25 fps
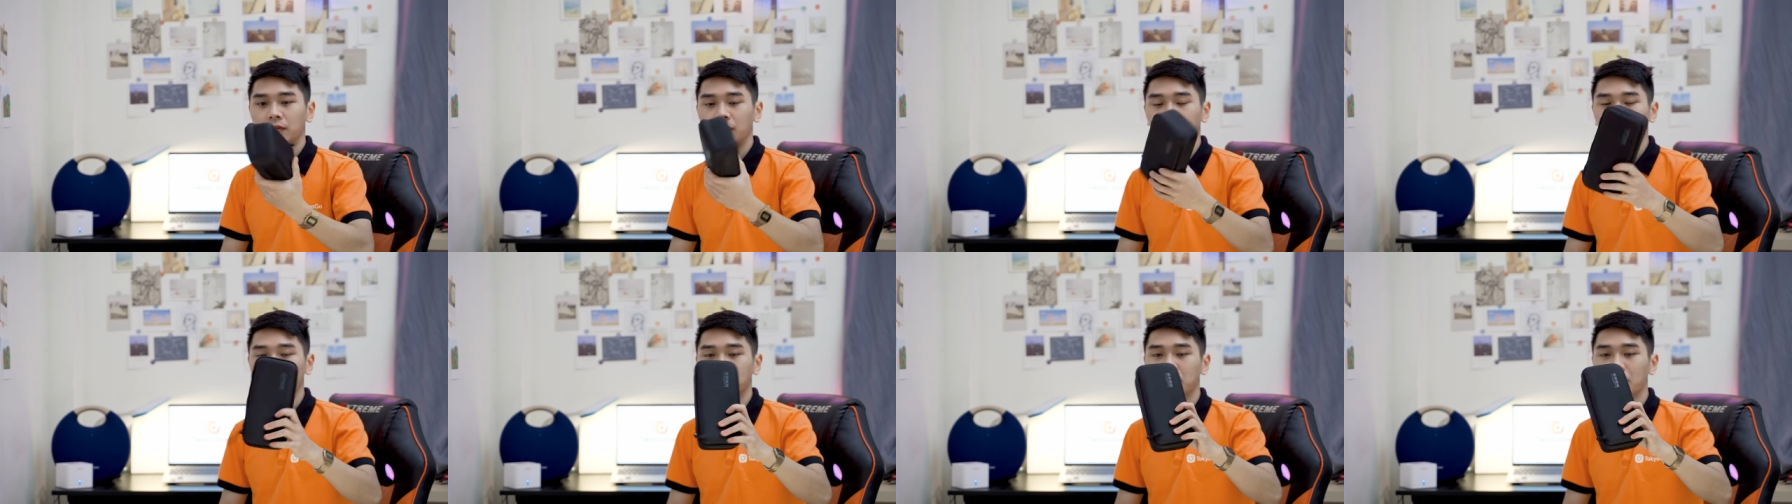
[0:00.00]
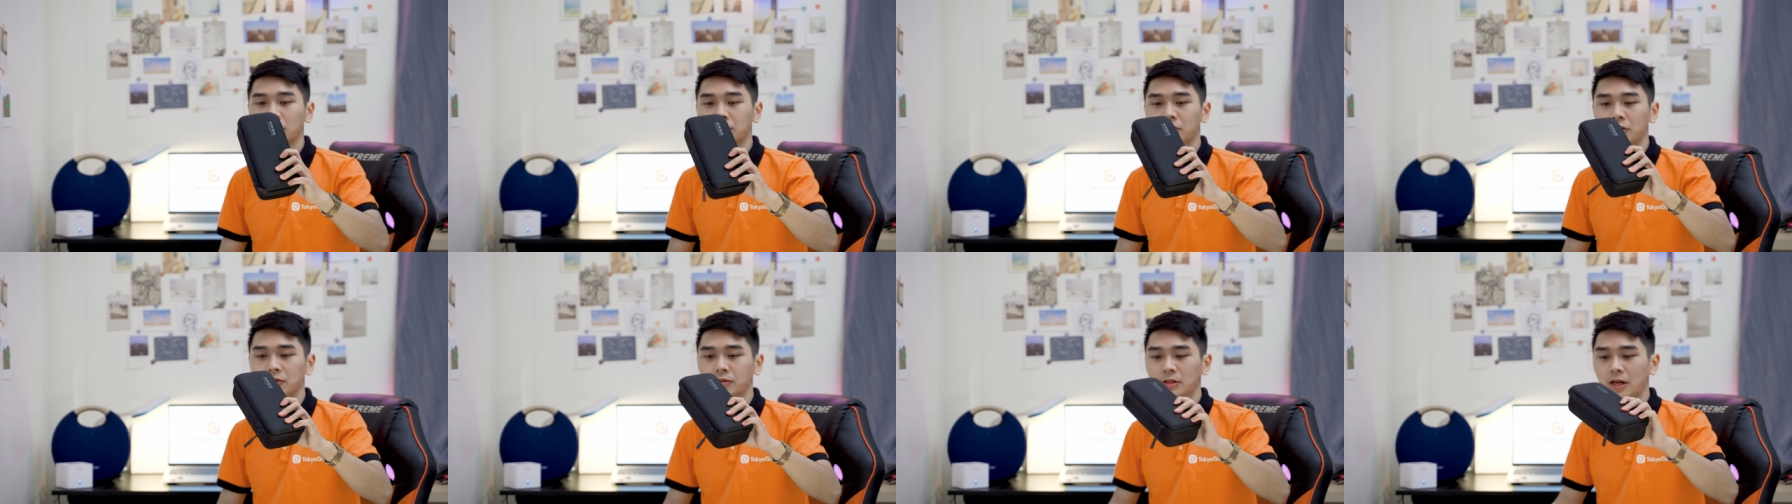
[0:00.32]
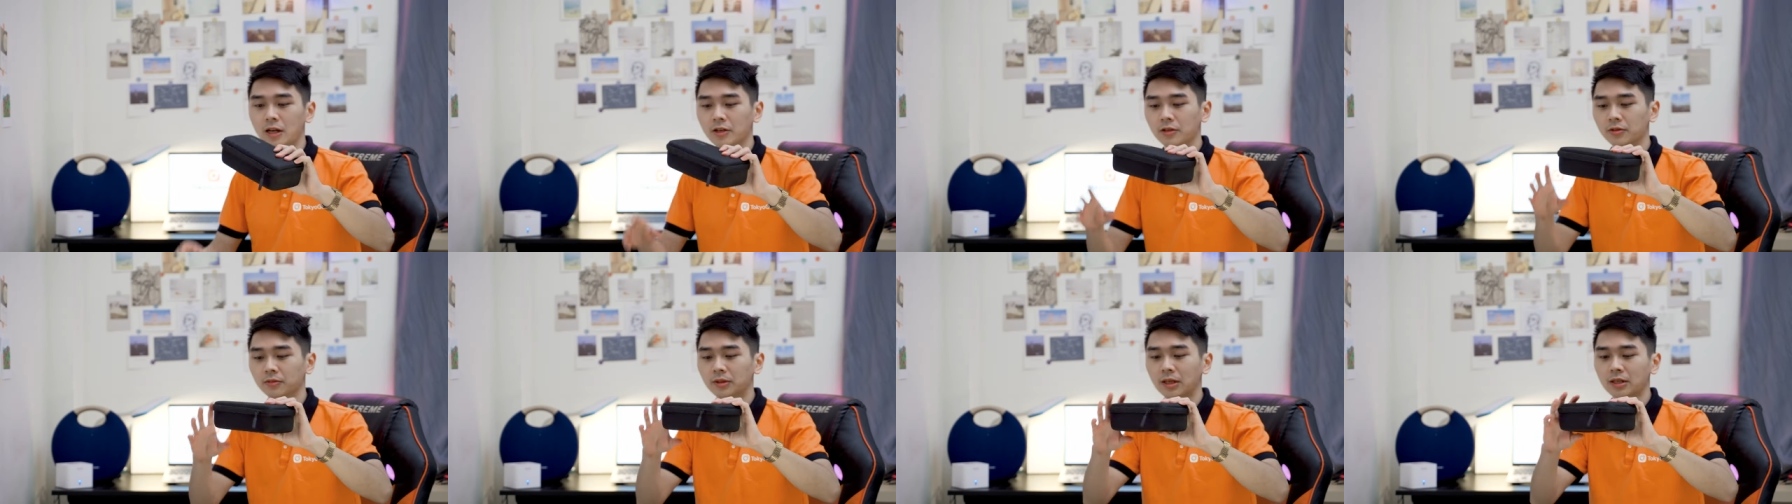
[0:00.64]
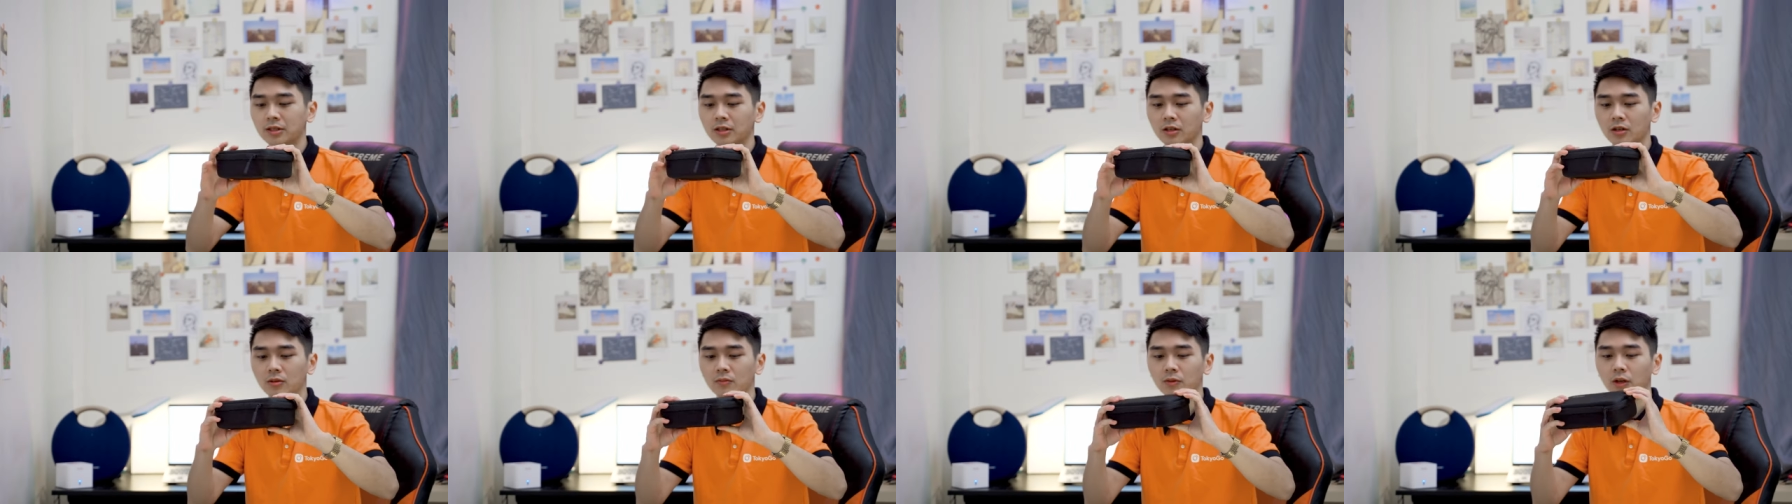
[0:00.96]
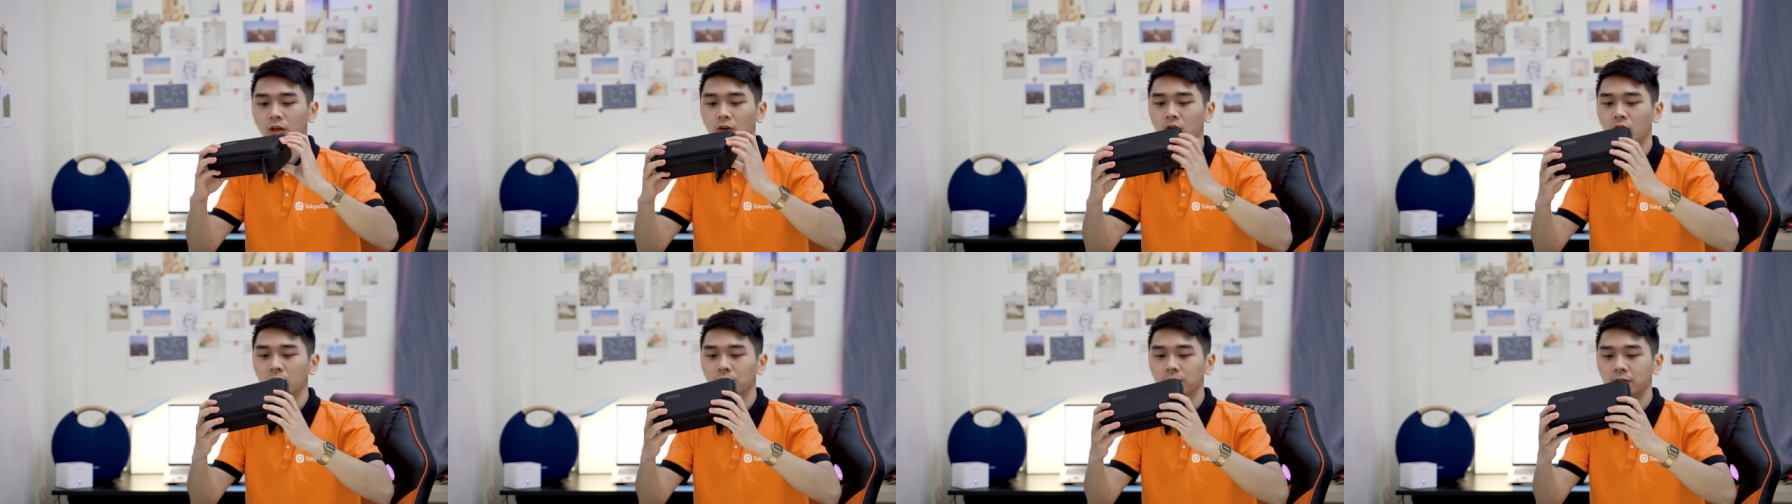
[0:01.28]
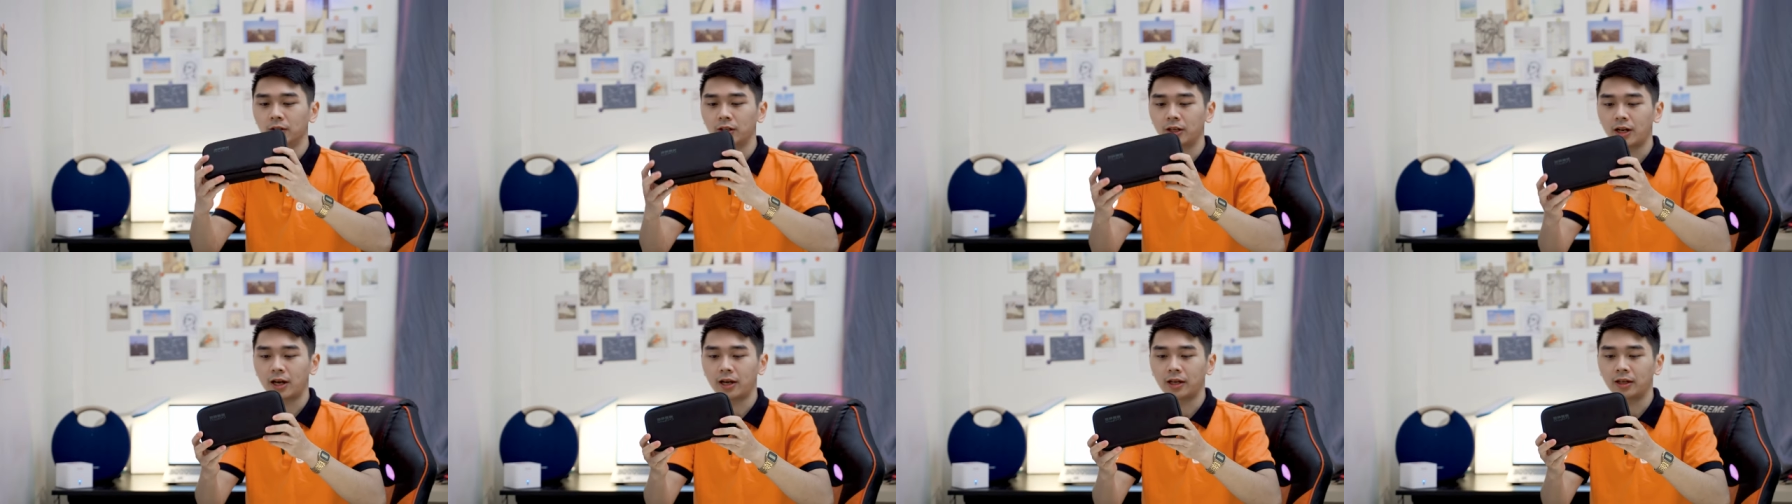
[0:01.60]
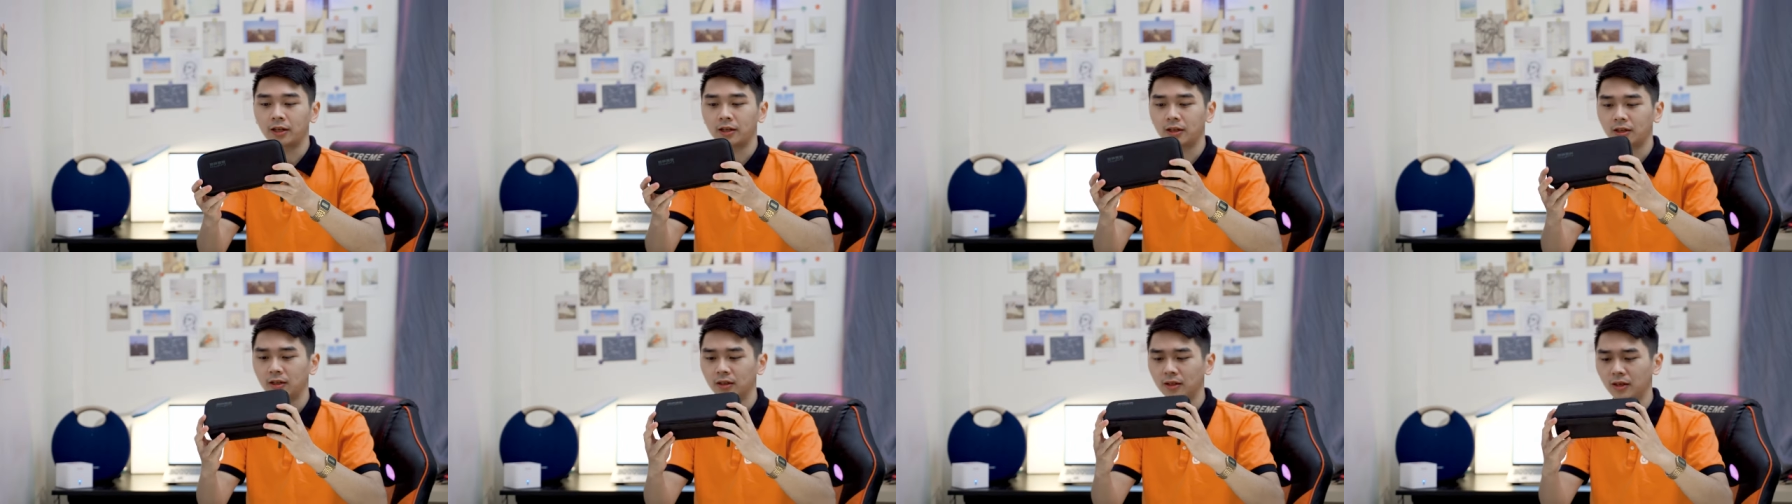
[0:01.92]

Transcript: và khi mà bóc siêu ra thì chúng ta sẽ có một cái hộp như thế này.